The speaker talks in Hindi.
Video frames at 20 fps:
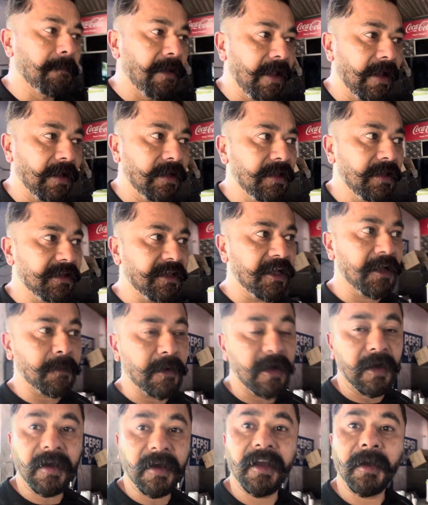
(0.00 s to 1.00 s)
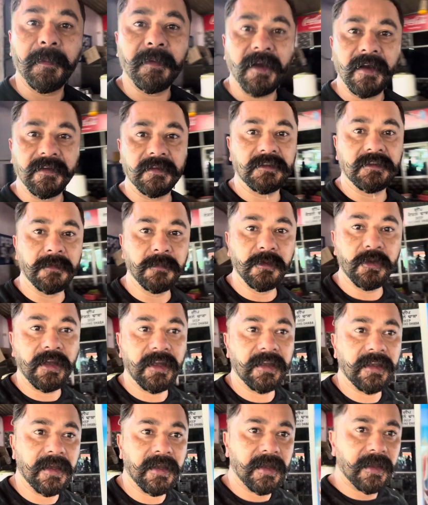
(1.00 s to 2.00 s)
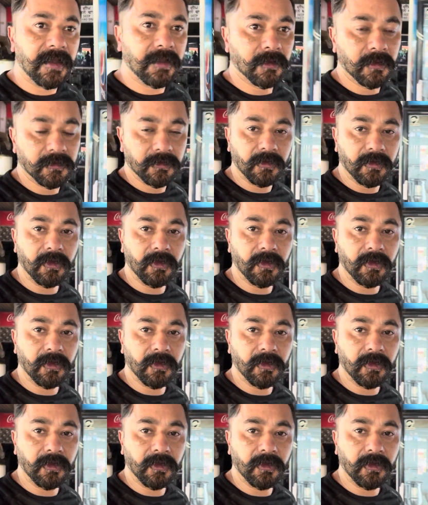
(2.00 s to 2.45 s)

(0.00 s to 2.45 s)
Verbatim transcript: बैग लेके हम आ गए अब यहाँ से जम्मू रह गया है 200